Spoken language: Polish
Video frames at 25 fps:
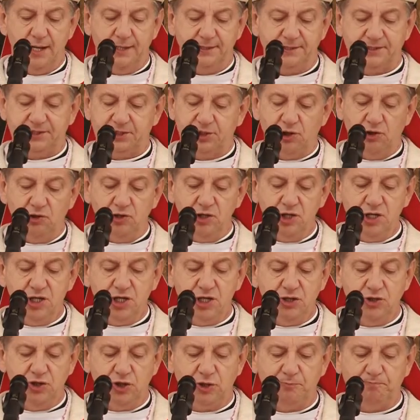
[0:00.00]

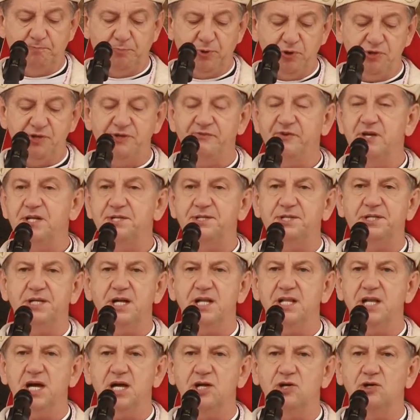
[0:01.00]
zdolni do
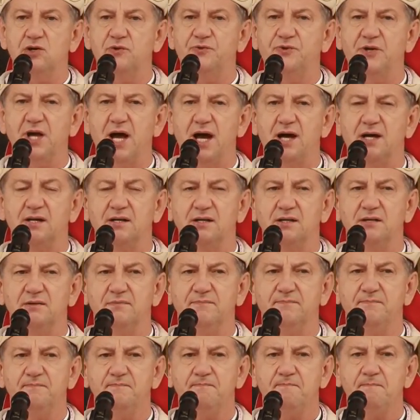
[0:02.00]
poświęcenia i ofiary.
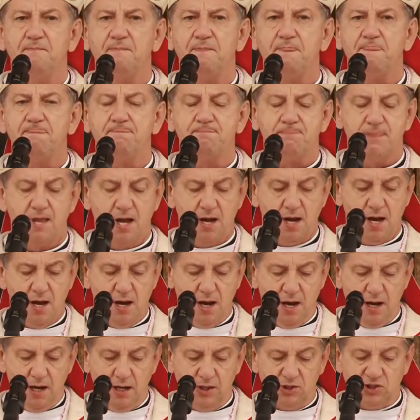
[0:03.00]

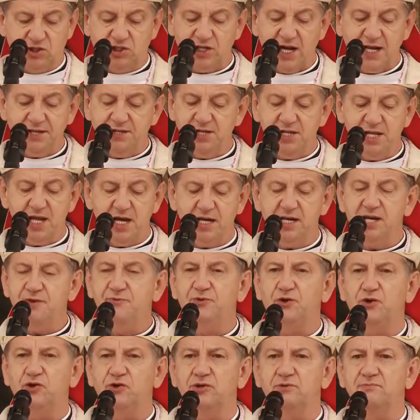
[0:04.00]
Żadna
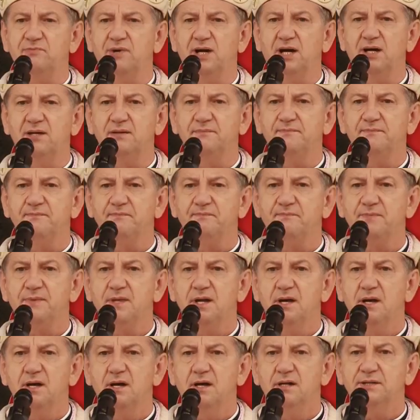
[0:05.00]
reforma,
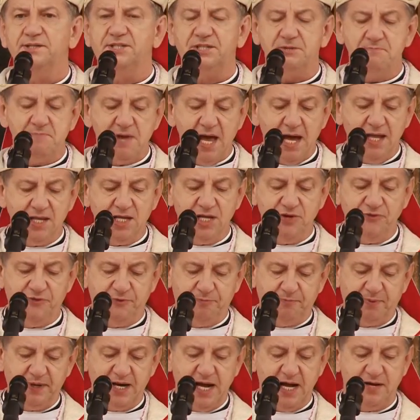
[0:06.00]
zmiany
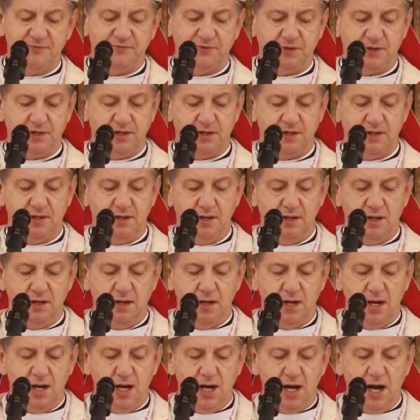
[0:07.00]
w prawie,
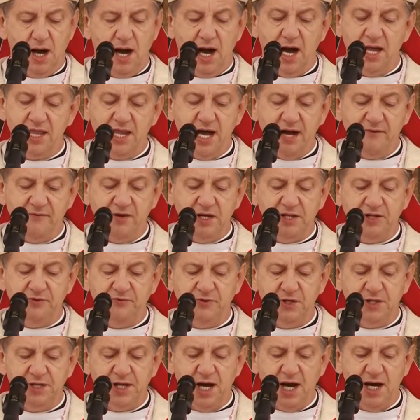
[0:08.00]
a nawet
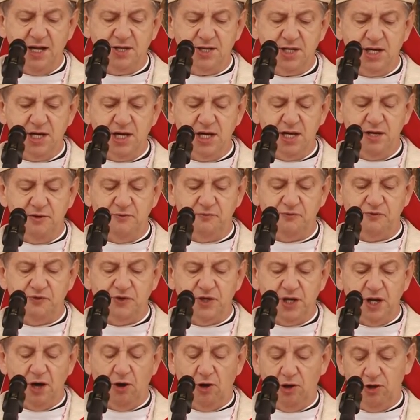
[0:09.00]
wydanie
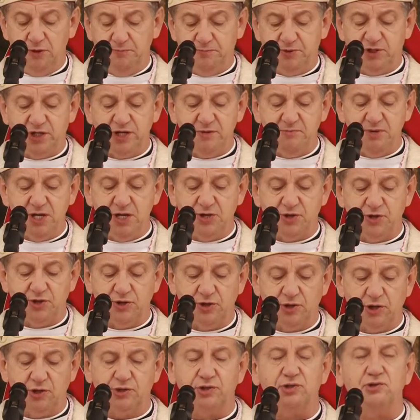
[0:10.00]
olbrzymich
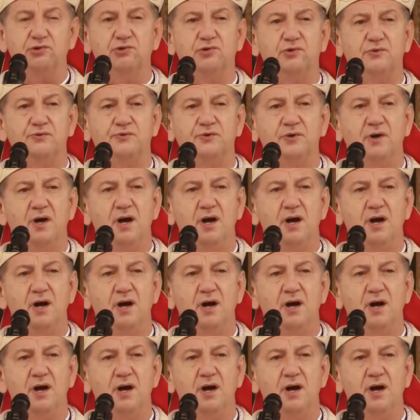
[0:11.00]
środków